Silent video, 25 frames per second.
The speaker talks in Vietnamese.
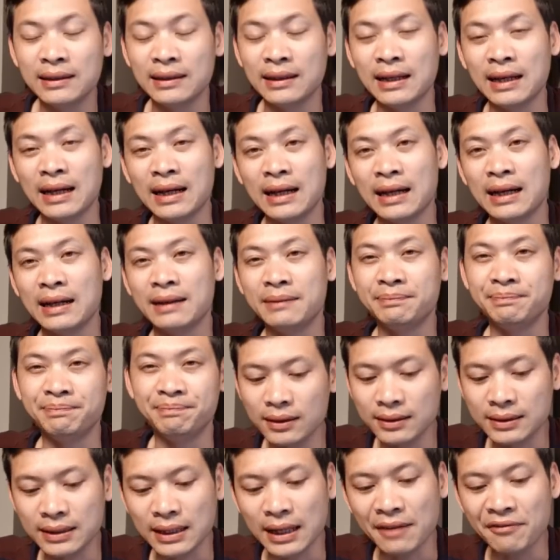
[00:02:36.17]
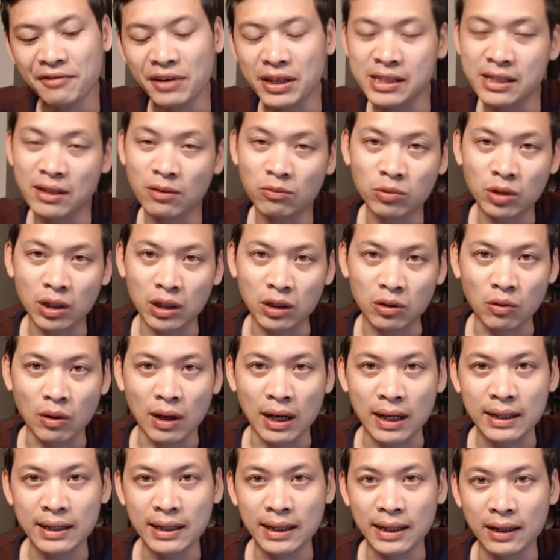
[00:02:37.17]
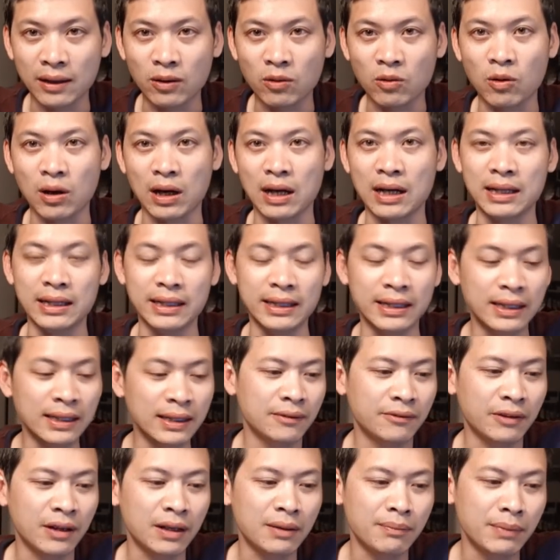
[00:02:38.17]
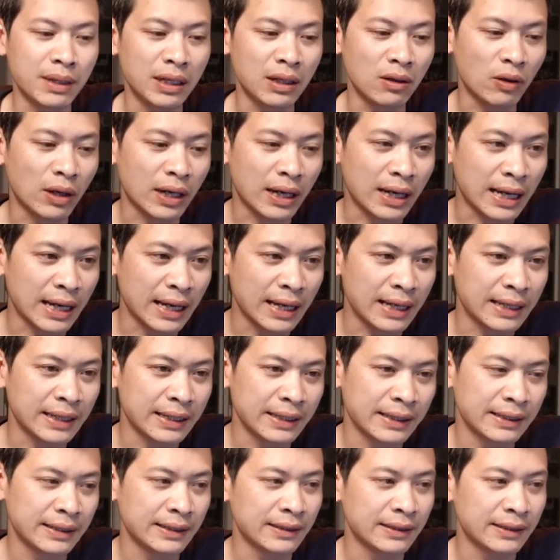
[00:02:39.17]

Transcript: là sẽ viết xong thuật toán để quản lý phần bình luận này